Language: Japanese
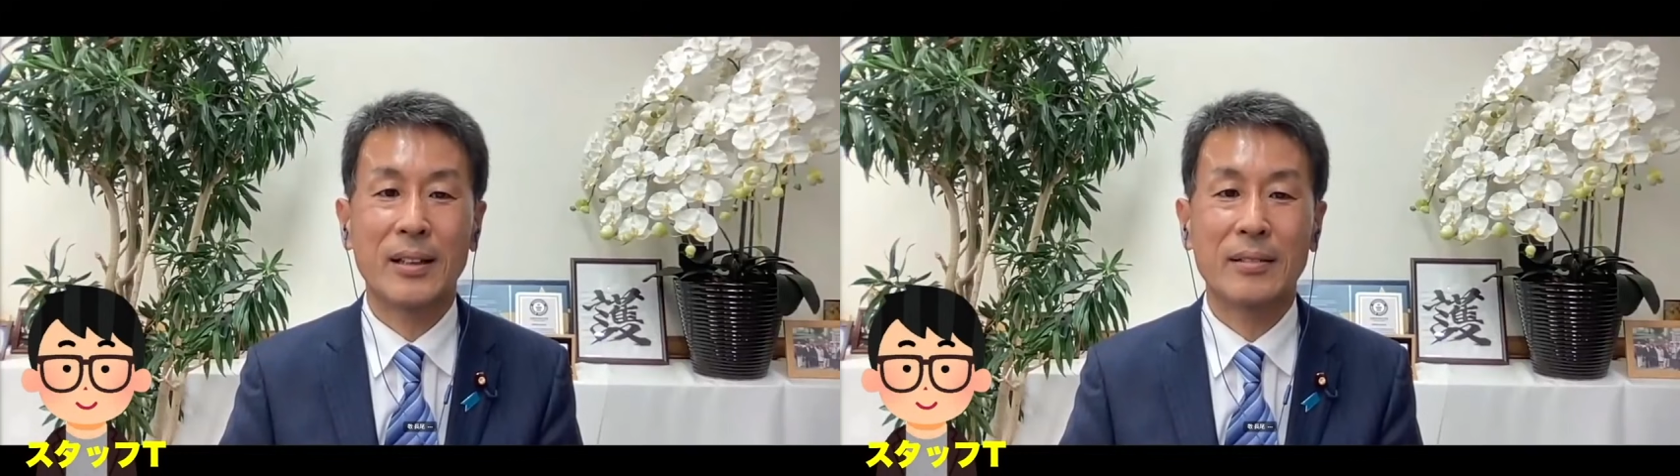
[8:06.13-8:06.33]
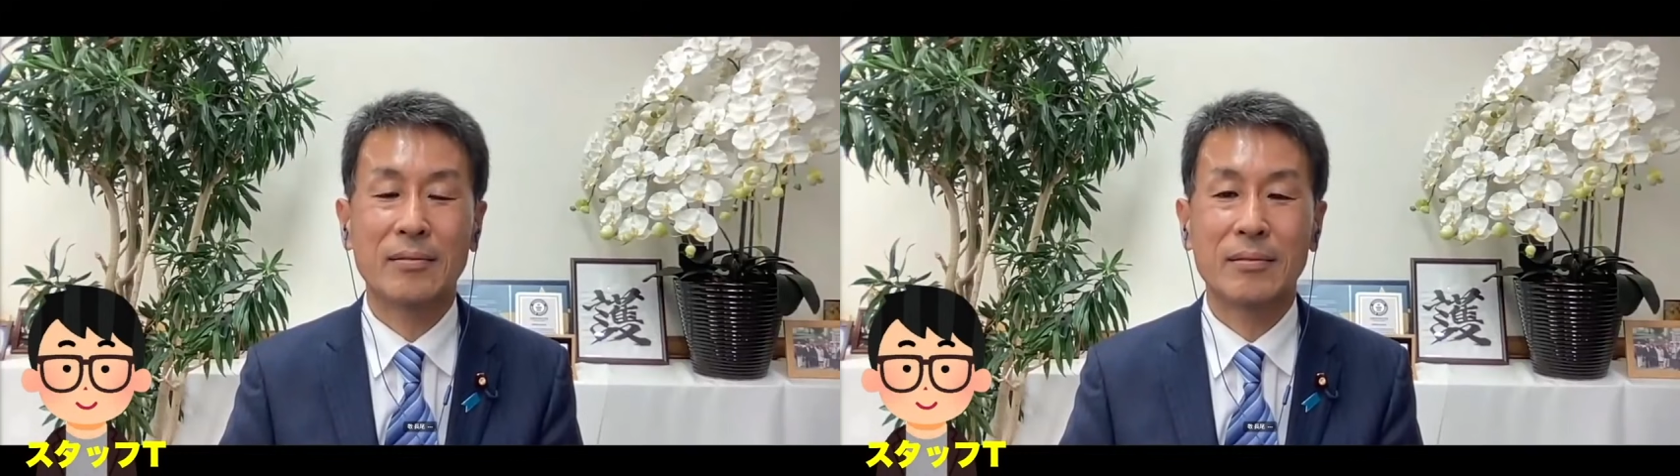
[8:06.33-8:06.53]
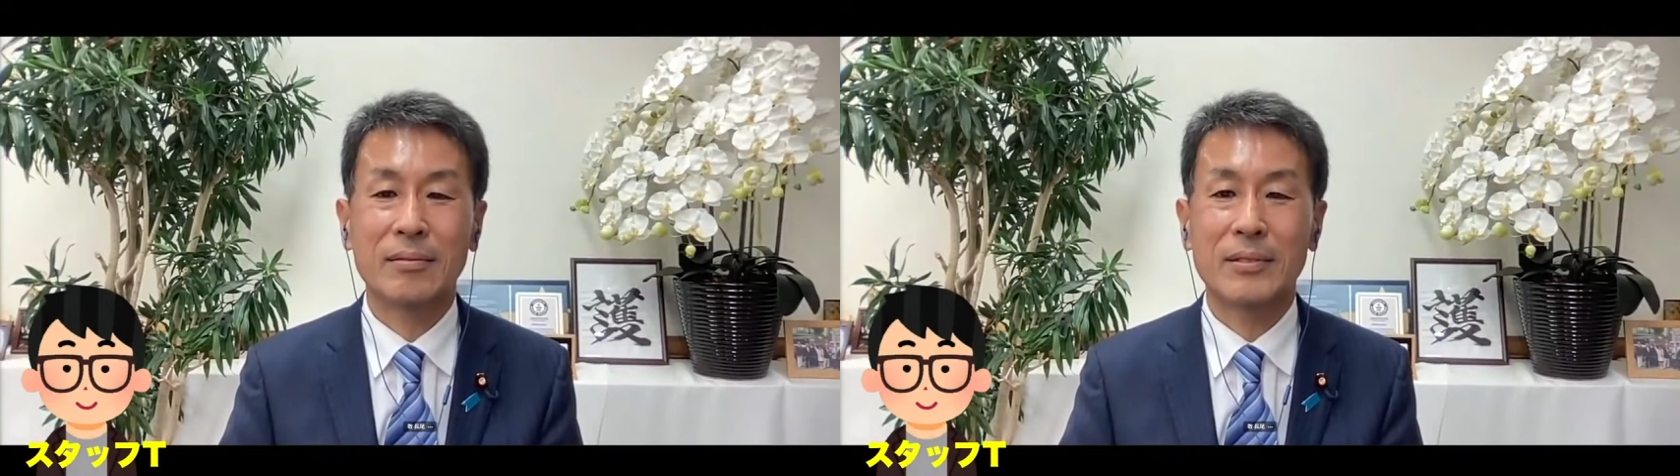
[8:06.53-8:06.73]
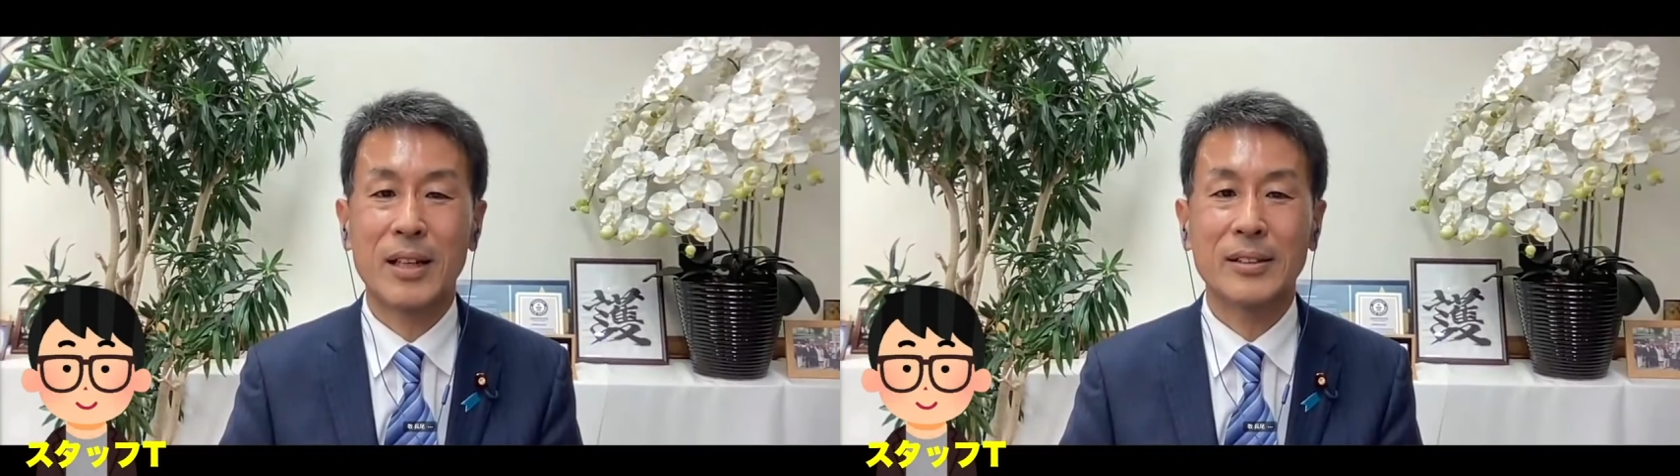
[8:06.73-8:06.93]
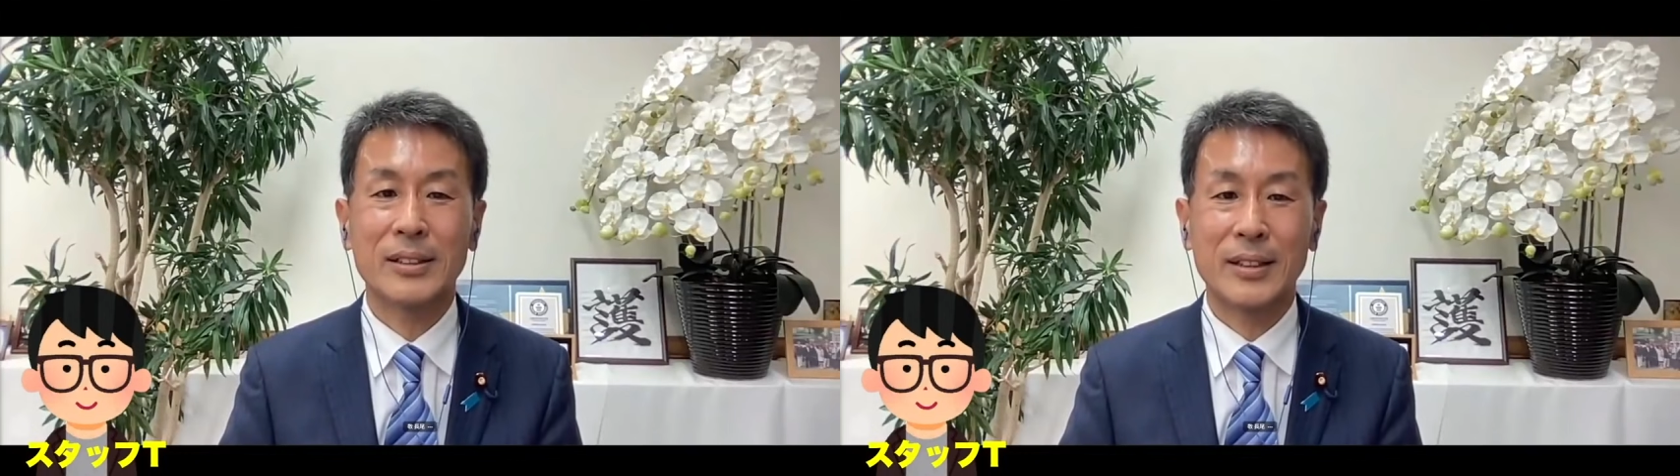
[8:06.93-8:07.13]
あの
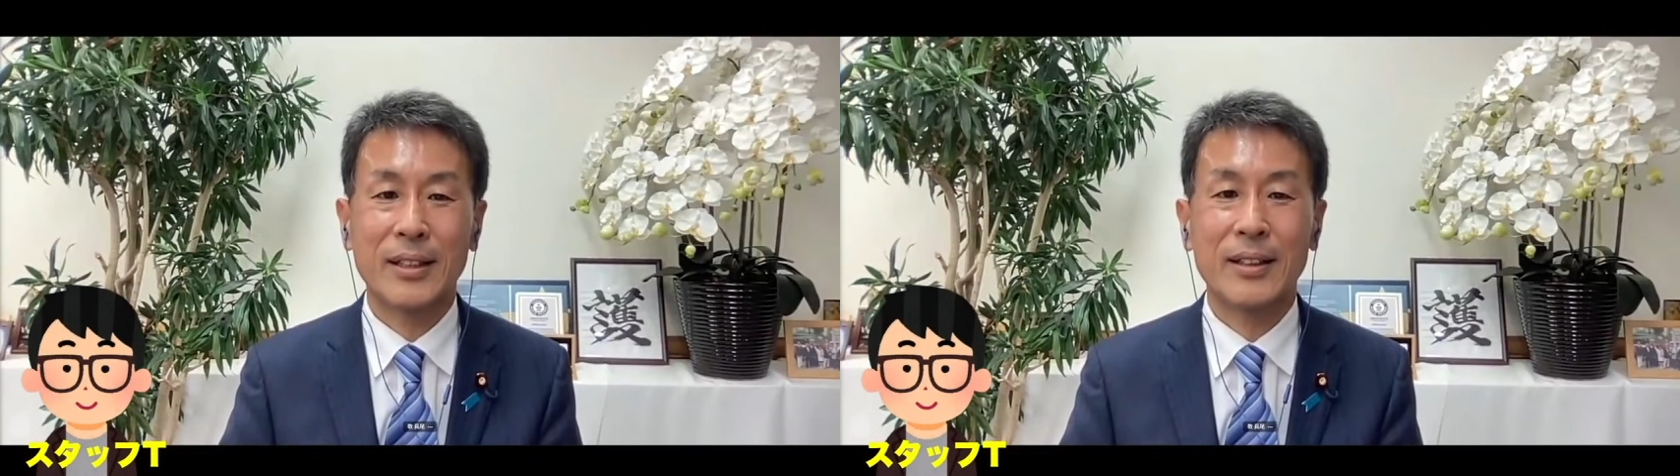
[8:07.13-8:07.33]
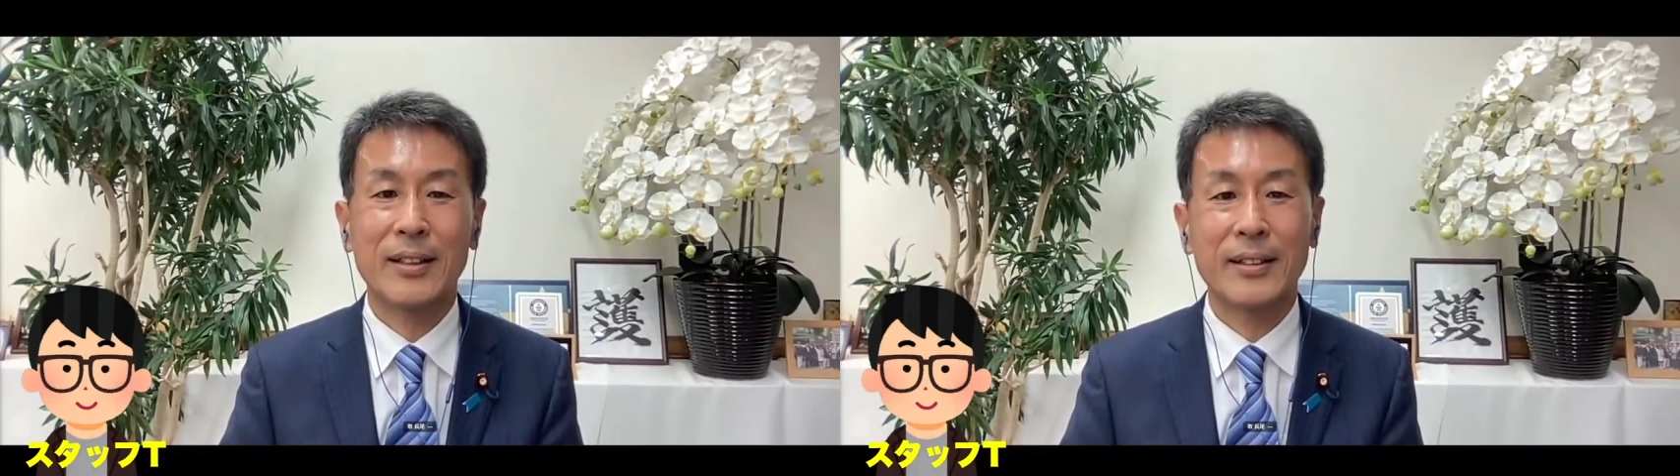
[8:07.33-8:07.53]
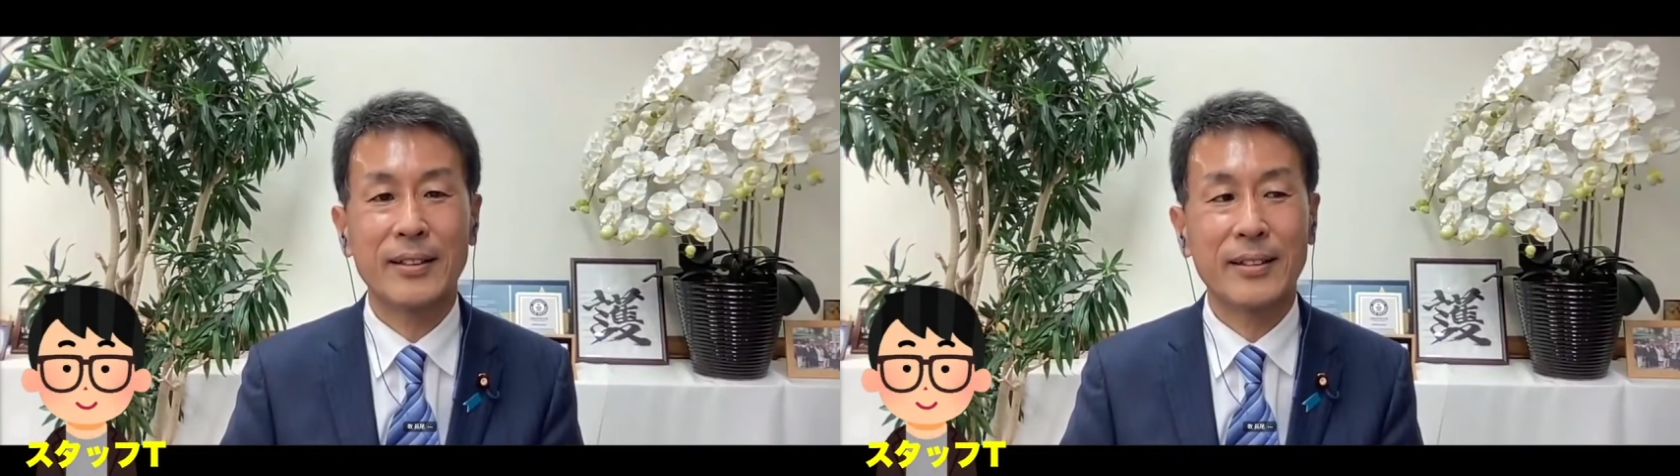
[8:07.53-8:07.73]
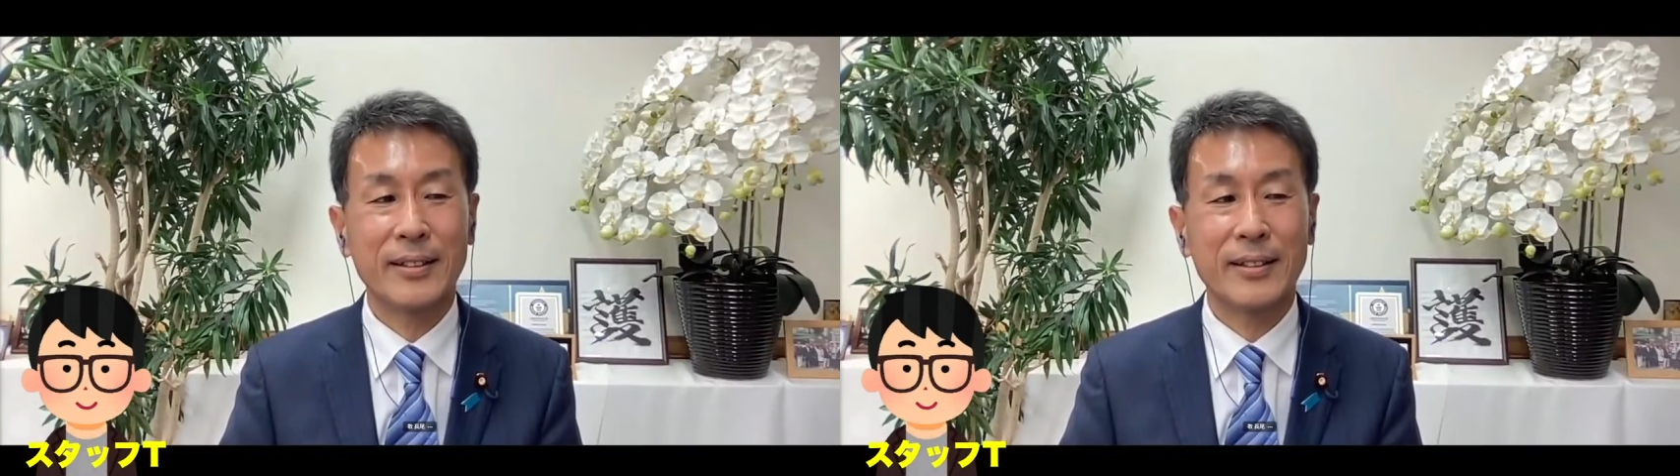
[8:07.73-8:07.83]
感じで、